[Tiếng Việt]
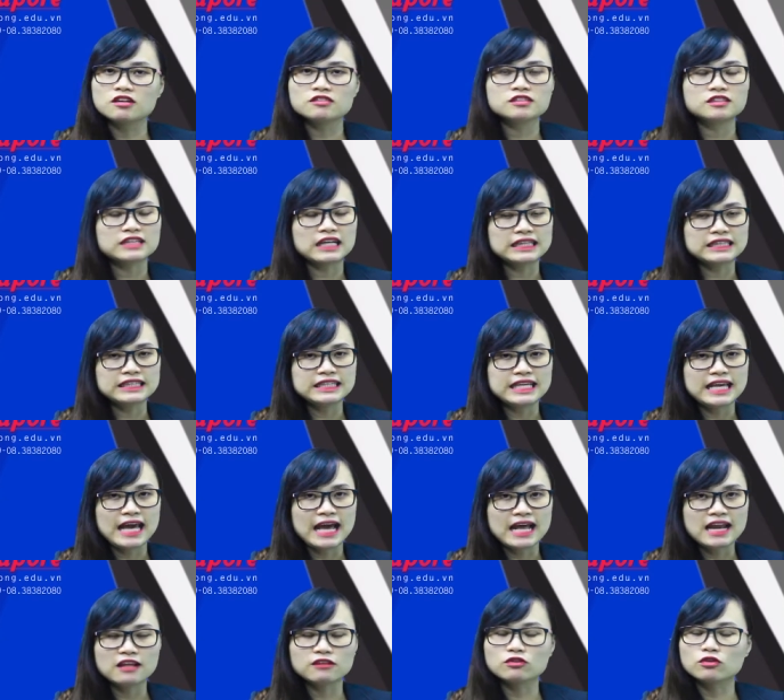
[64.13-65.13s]
còn được đánh
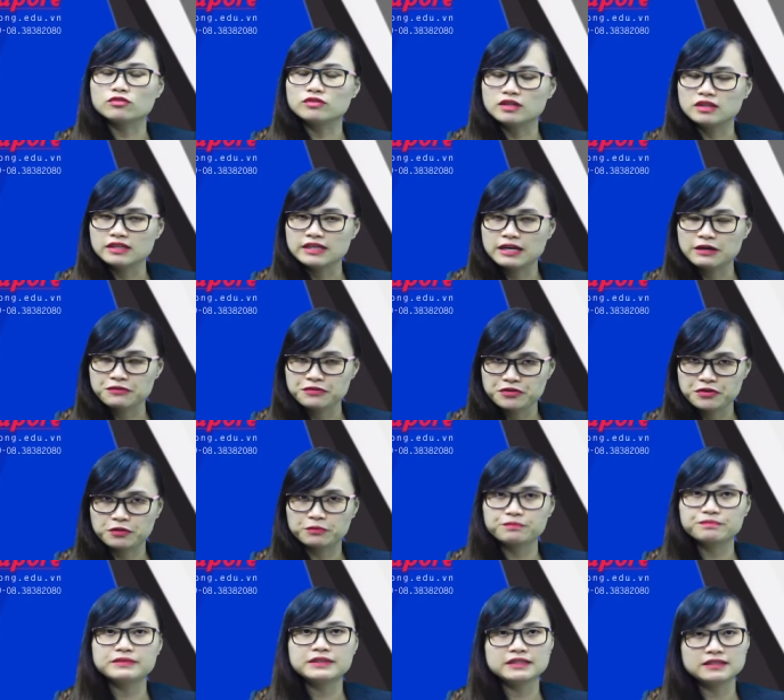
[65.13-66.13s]
giá là tổ chức giáo
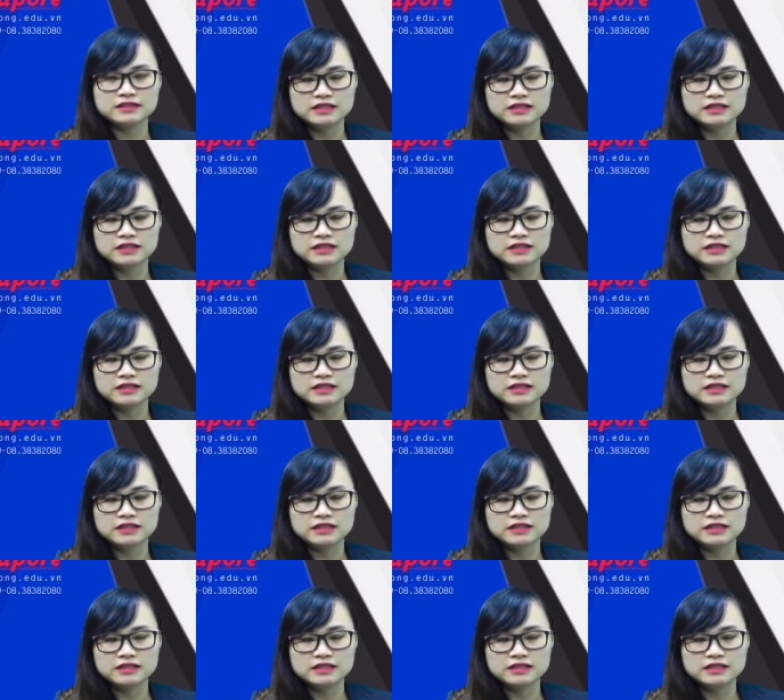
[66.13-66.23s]
dục tư